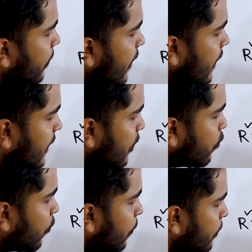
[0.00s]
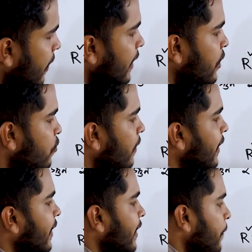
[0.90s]
পি কিউ পি কিউ
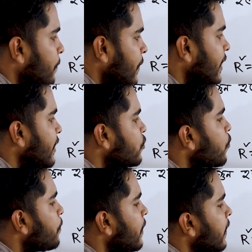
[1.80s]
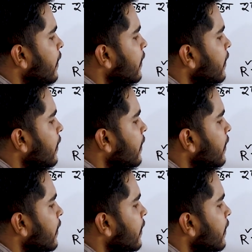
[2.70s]
মানে কেরা পি ইন্টু পি